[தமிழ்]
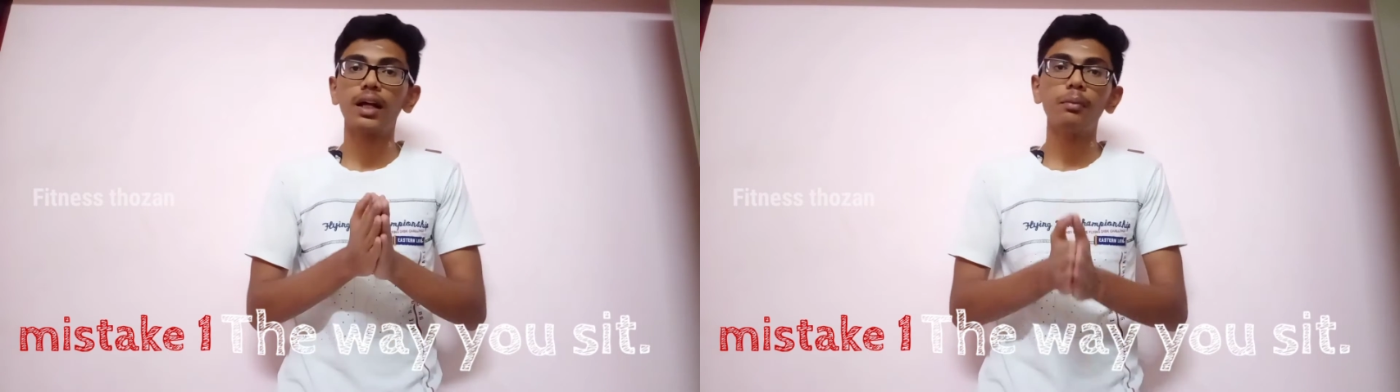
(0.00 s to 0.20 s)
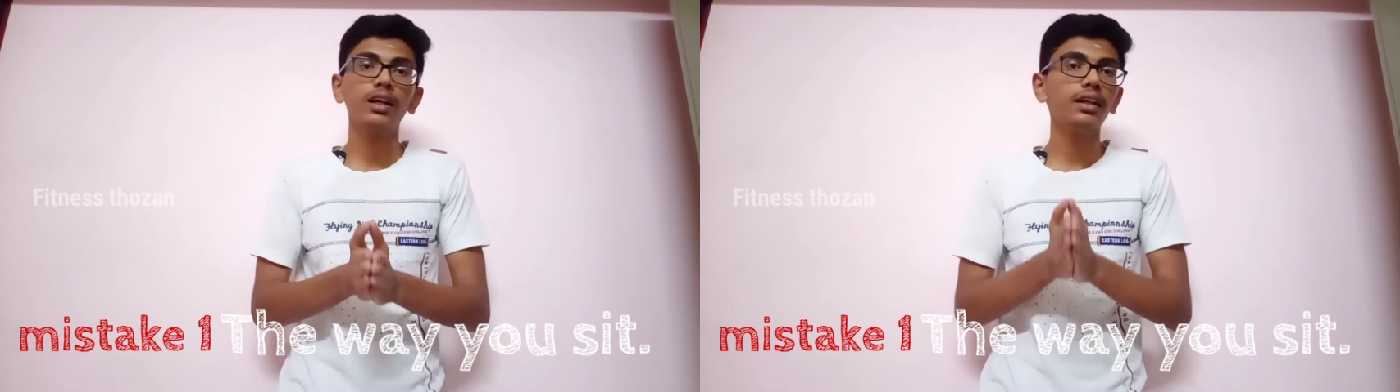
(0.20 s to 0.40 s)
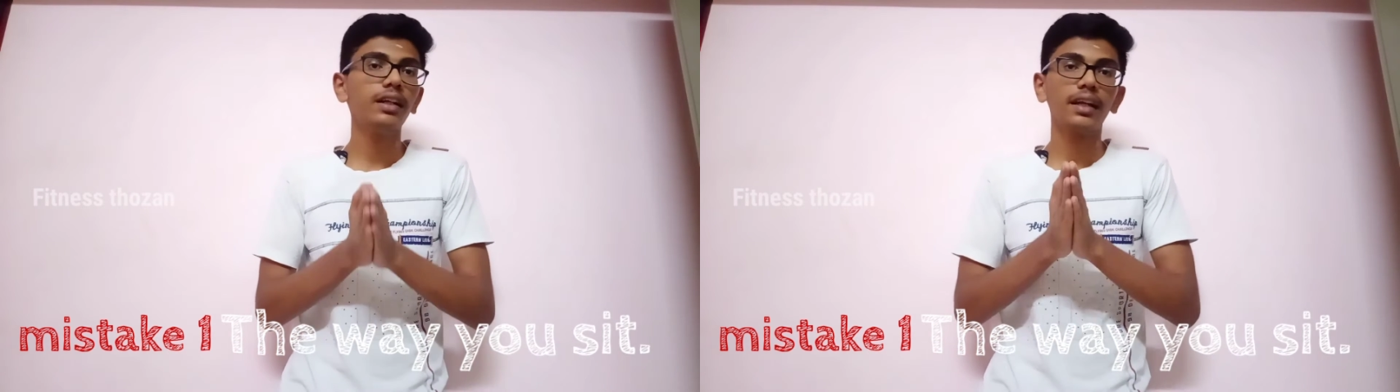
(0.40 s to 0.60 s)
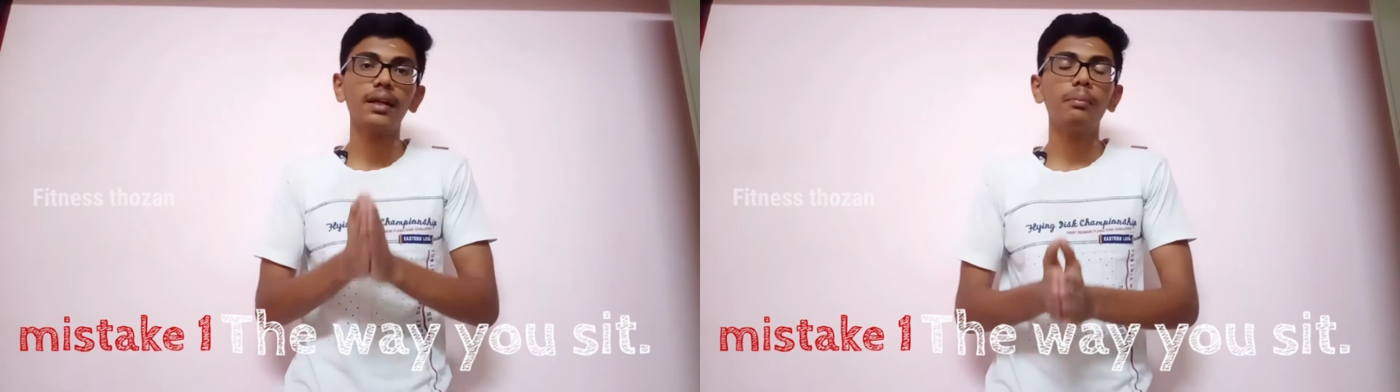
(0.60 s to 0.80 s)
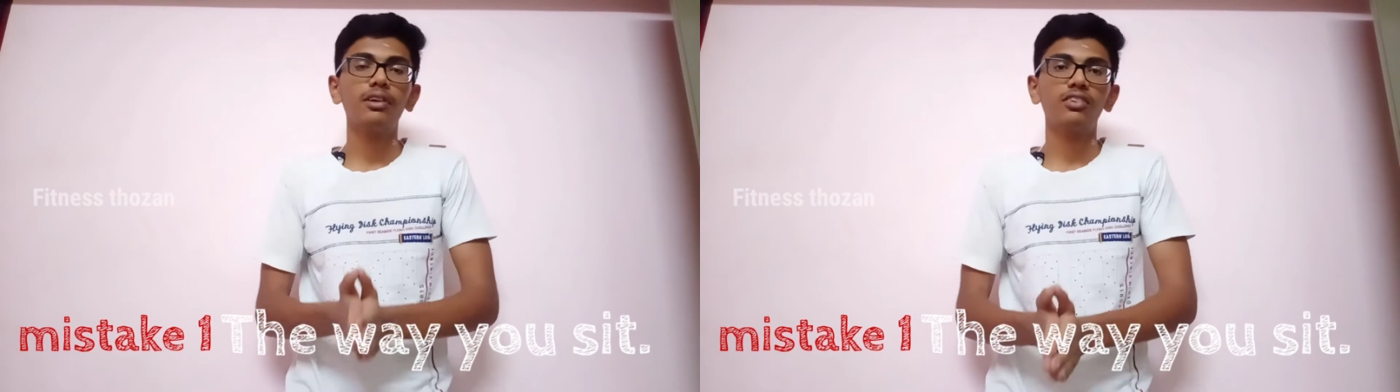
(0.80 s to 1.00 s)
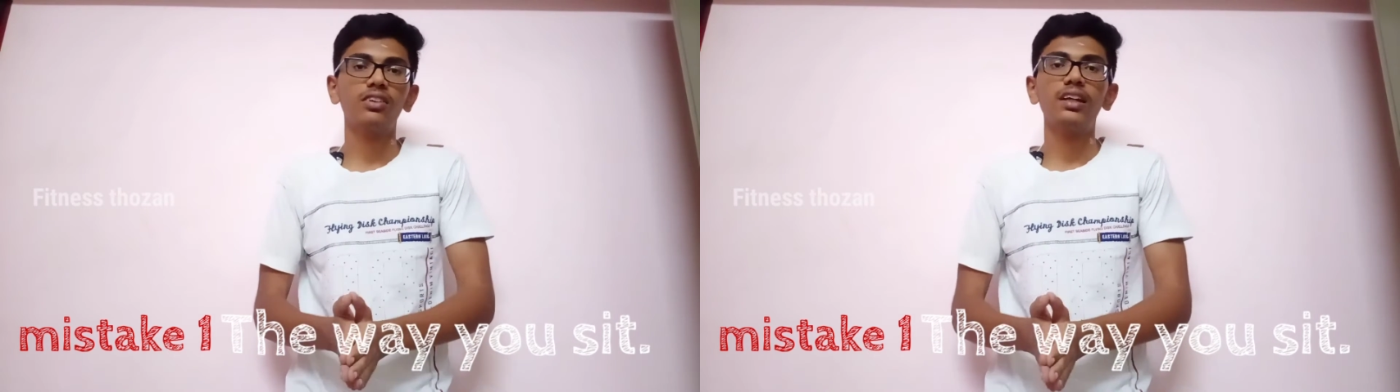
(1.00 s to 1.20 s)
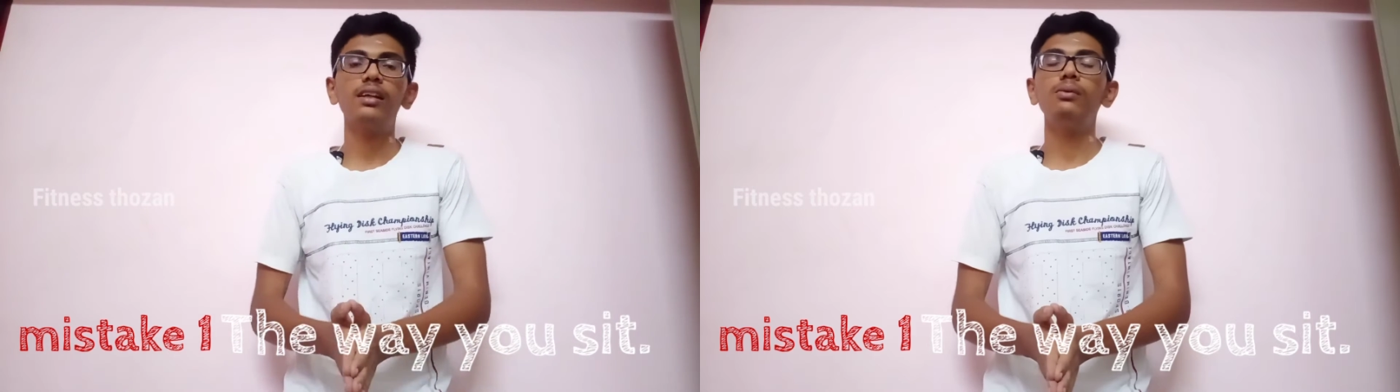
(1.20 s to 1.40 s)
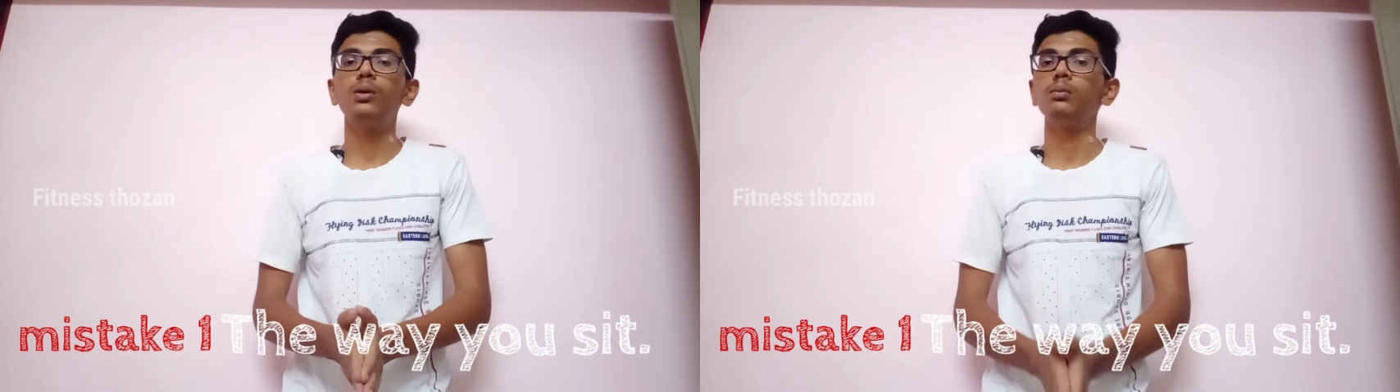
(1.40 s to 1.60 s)
நமக்கு நிறைய
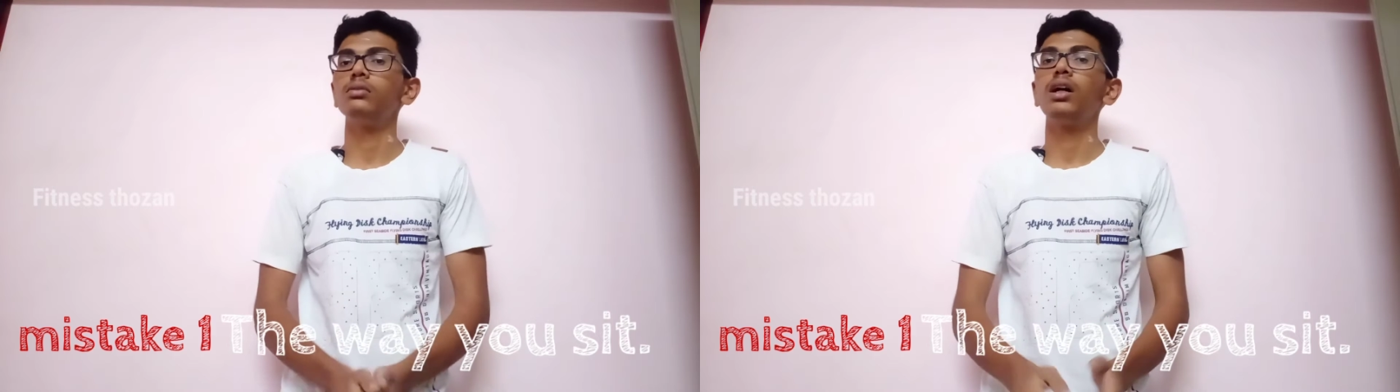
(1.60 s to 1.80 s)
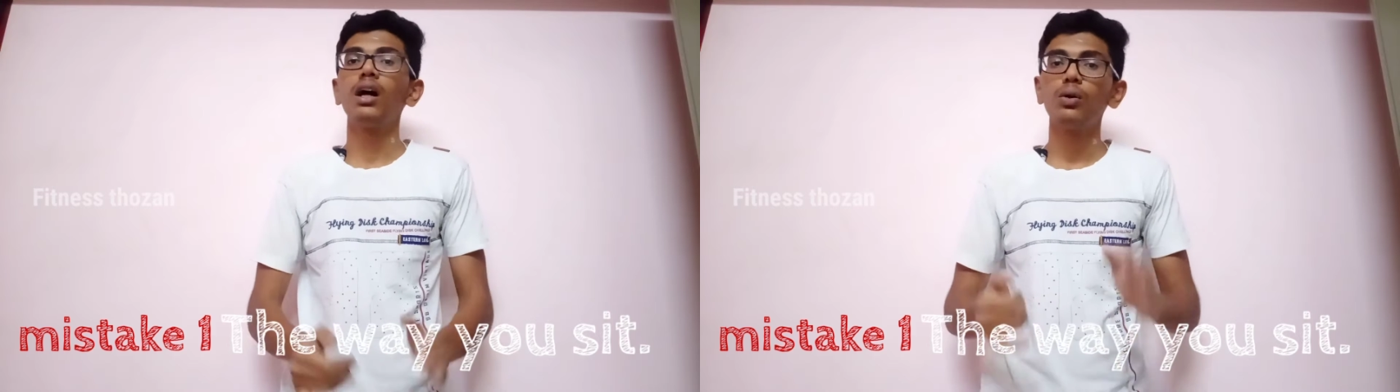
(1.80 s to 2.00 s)
பிரச்சனைகள் வரும்